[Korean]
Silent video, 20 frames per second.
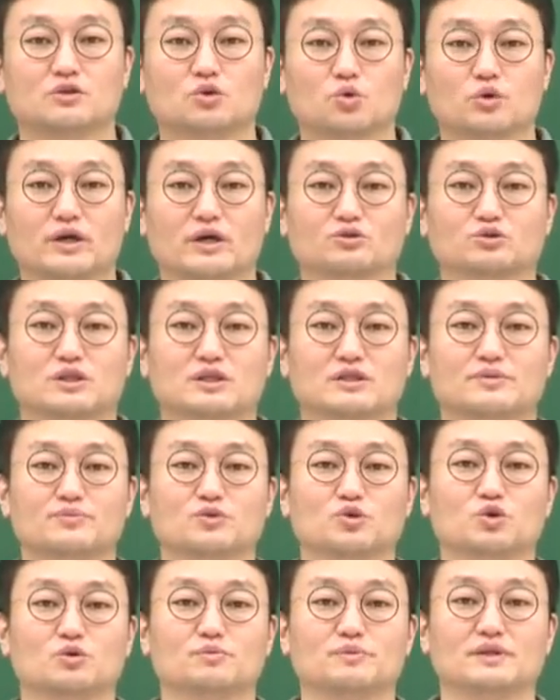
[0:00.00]
도깨양수사
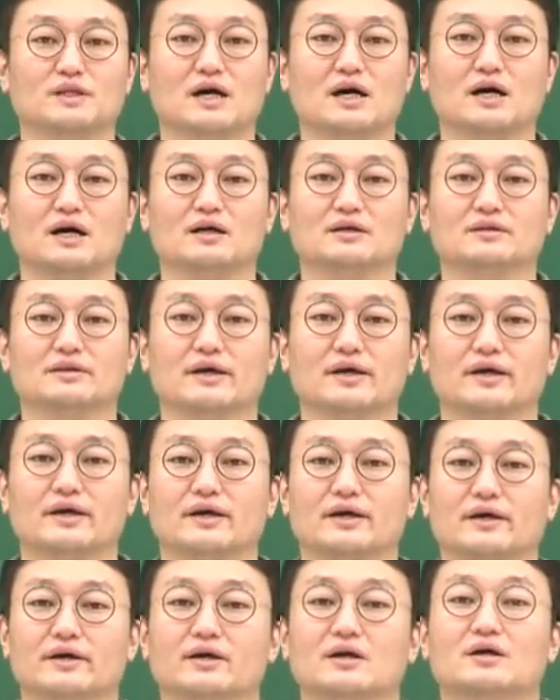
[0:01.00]
김종우입니다.
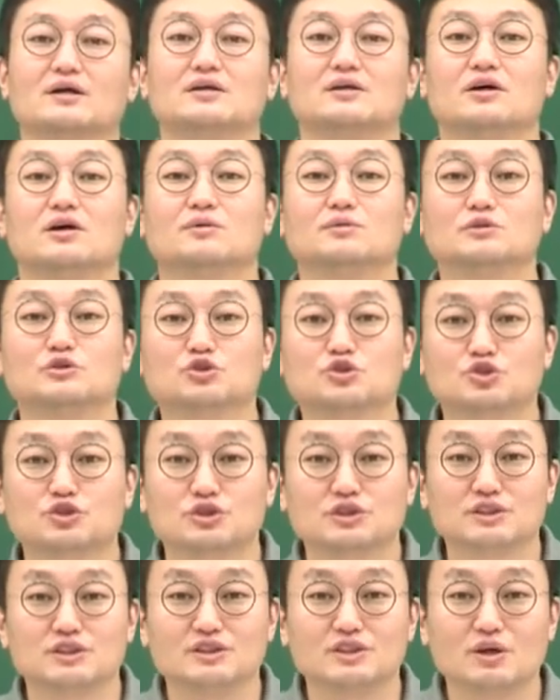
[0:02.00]
네, 여러분
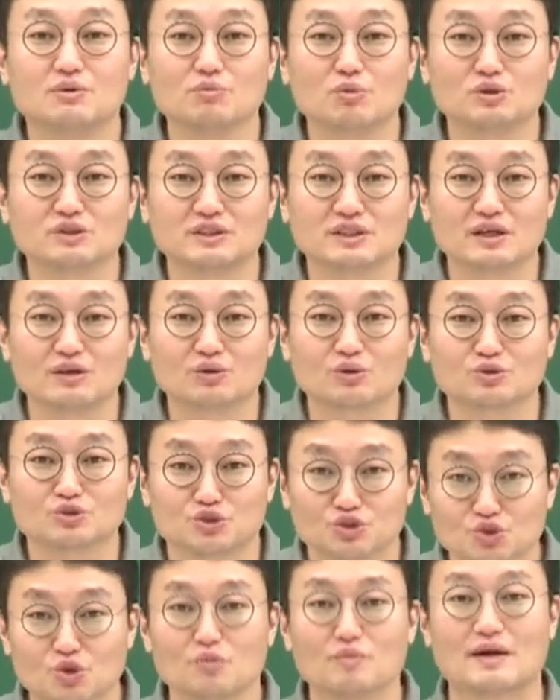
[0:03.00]
시험 보시냐고
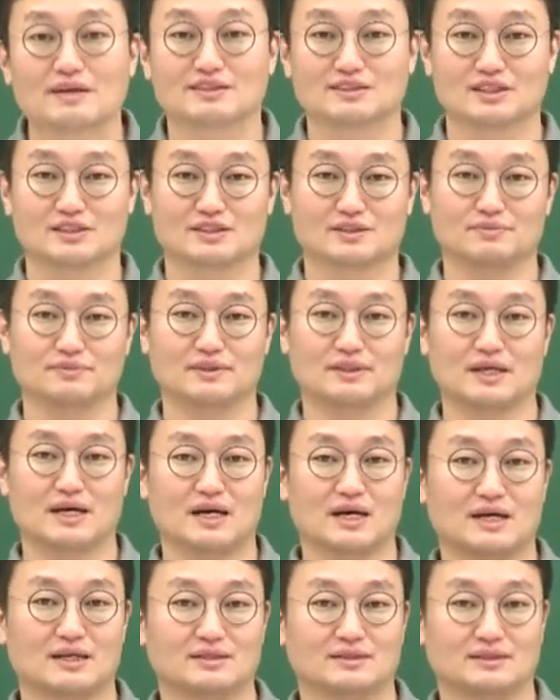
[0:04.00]
수고
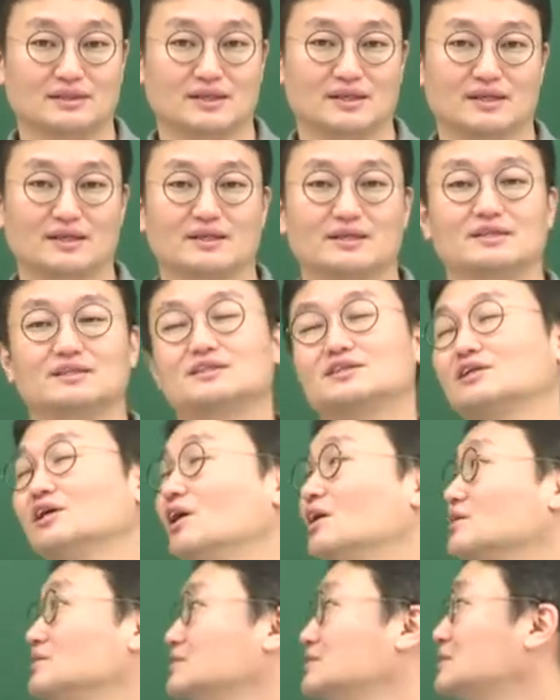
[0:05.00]
많으셨습니다. 네,
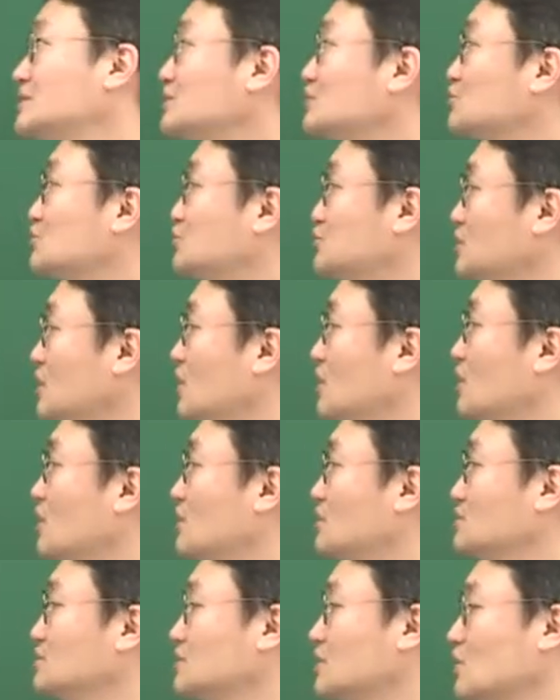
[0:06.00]

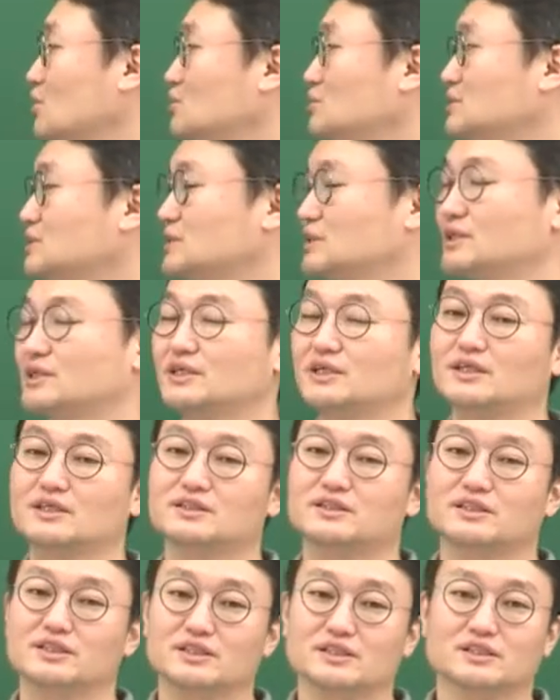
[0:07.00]
2019년 서울시
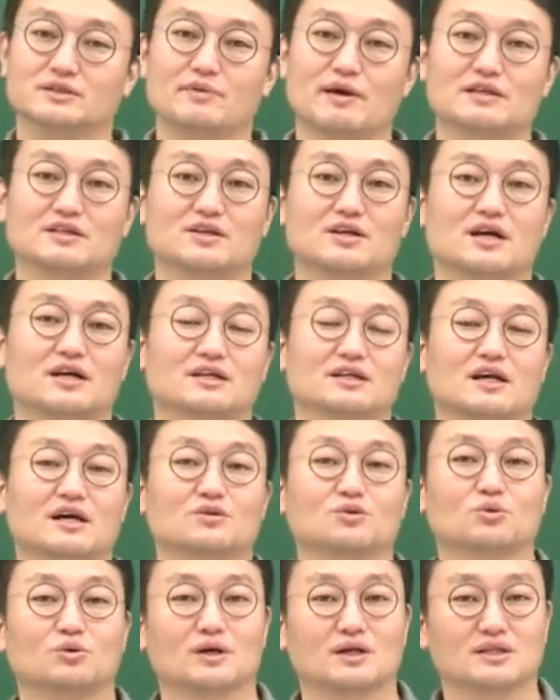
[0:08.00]
7급 해설 강의를
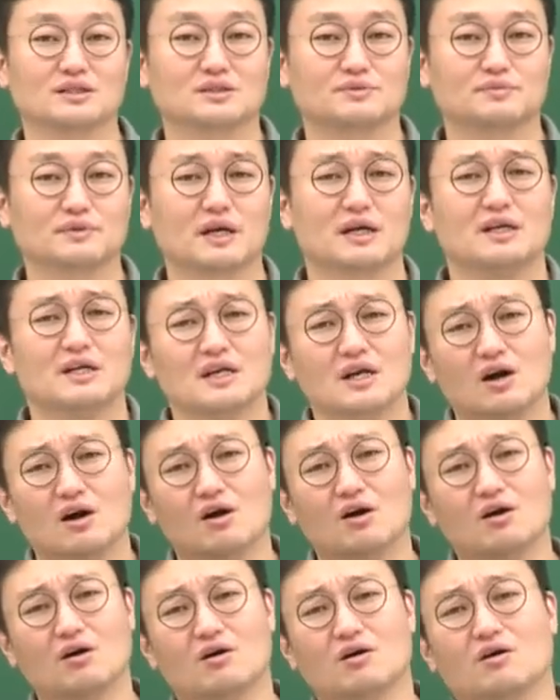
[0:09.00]
하도록 하겠습니다.
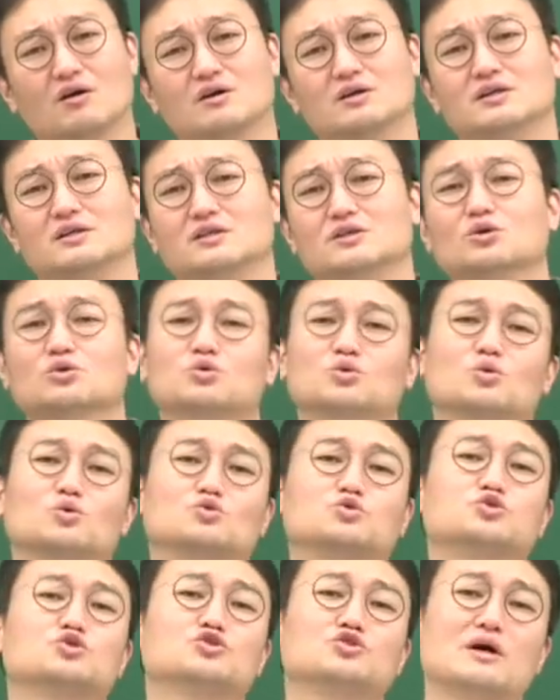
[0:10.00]
어, 이것도
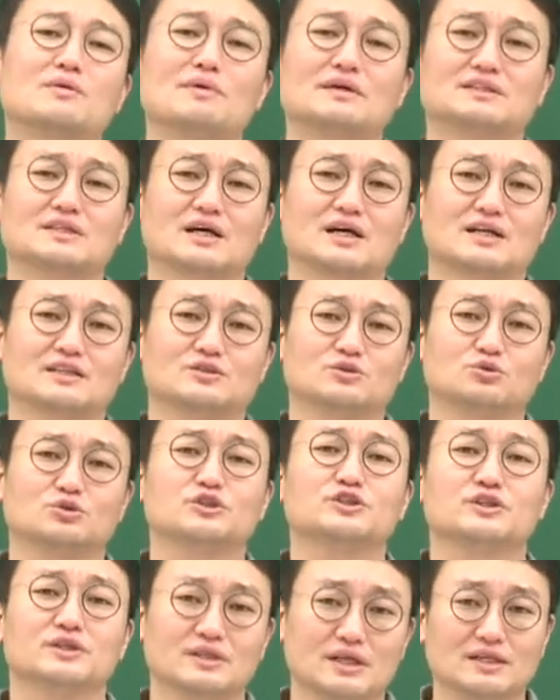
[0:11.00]
9급과 마찬가지로
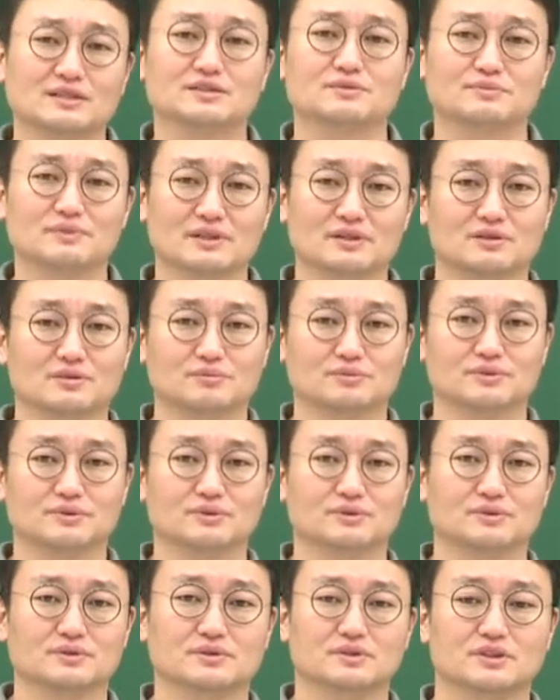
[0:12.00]
쉽게 나왔습니다
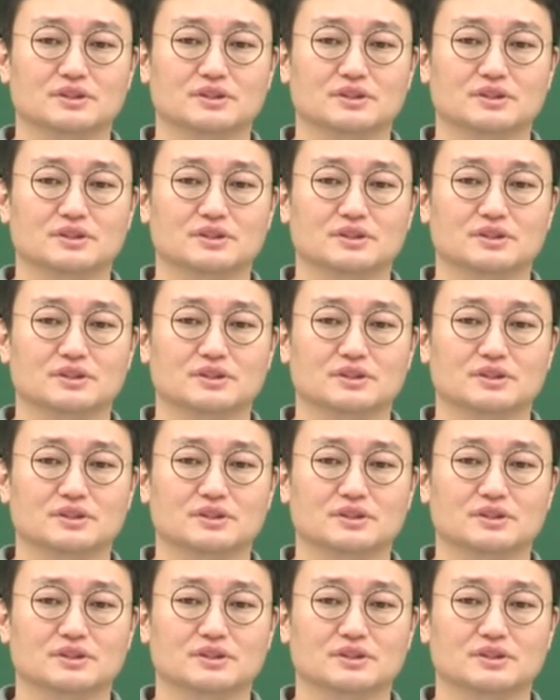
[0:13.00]
여러분.